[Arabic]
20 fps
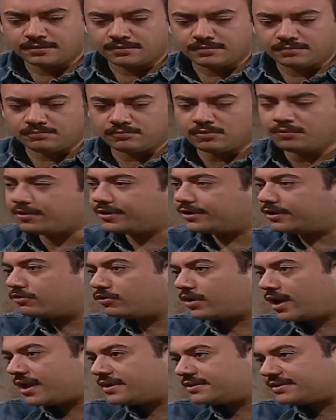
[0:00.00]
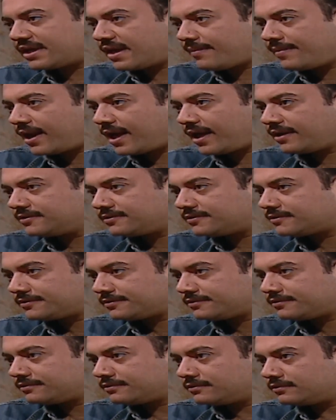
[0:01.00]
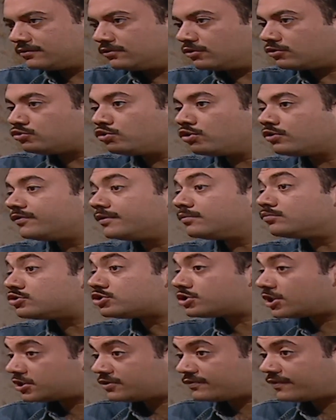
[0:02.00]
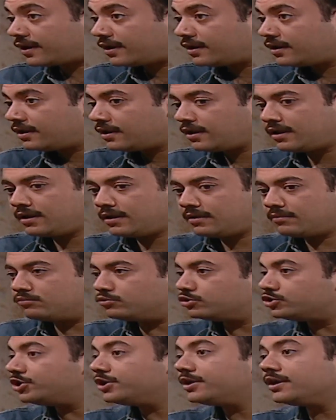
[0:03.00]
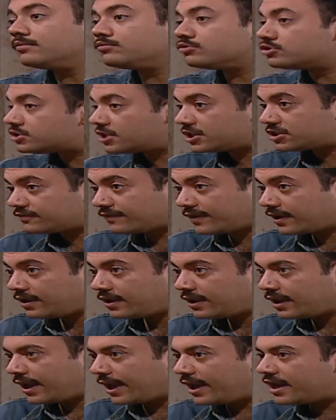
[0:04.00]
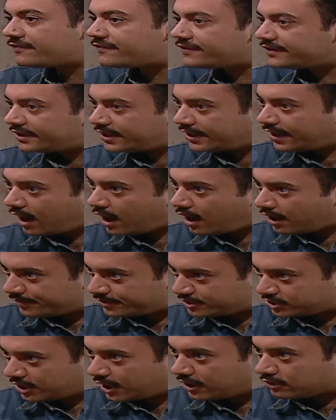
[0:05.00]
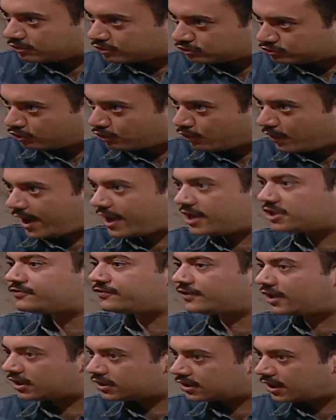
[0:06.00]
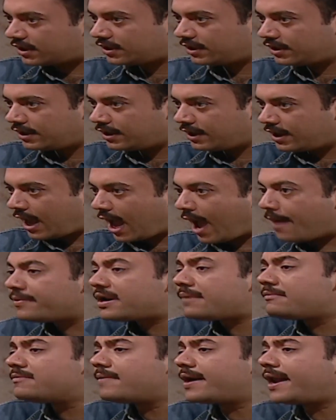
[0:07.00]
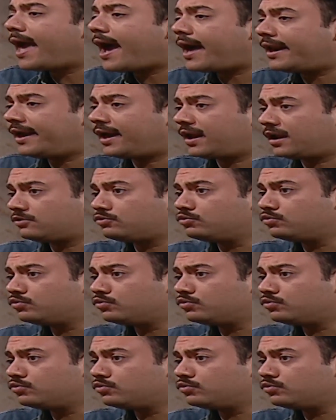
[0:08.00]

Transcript: ممكن يكون عايز يجامل حد دكتور في المستشفى مدير المستشفى عرف ان ليه اخ بيشتغل دكتور وعايش في لندن قام رامي بلاء عليه على طول